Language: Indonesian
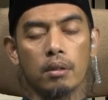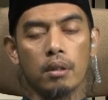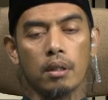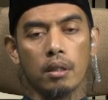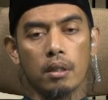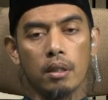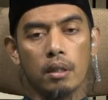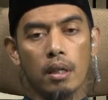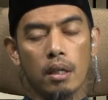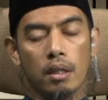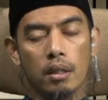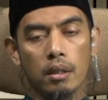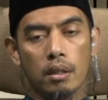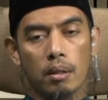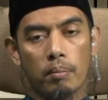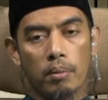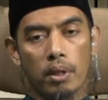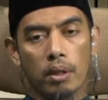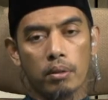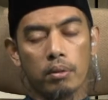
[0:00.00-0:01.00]
ketika
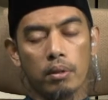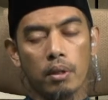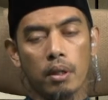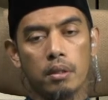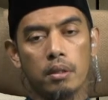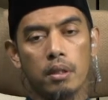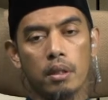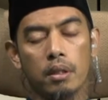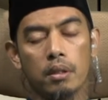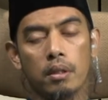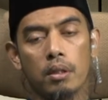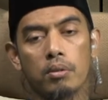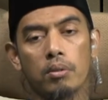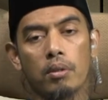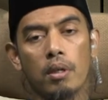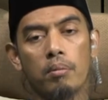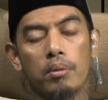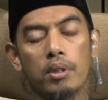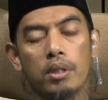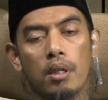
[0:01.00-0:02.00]
kita melakukannya kita
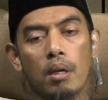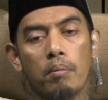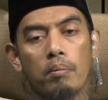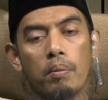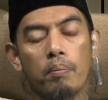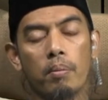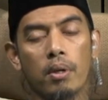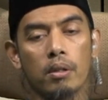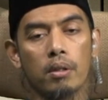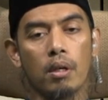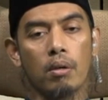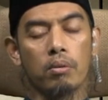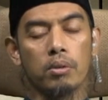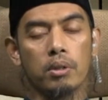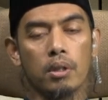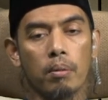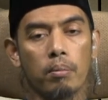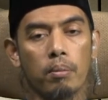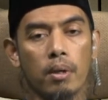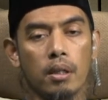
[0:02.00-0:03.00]
juga bisa
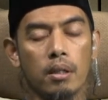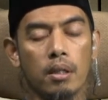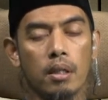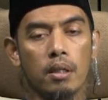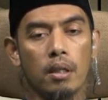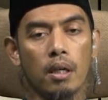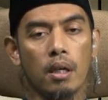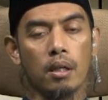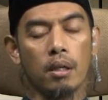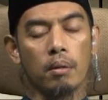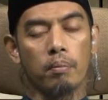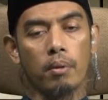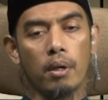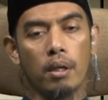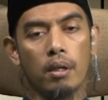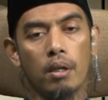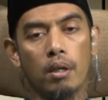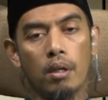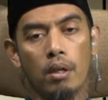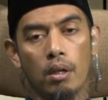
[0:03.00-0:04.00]
mempertanggungjawabkannya di
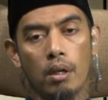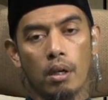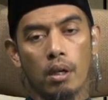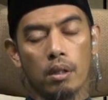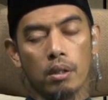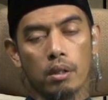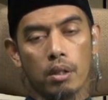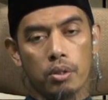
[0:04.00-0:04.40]
hadapan Allah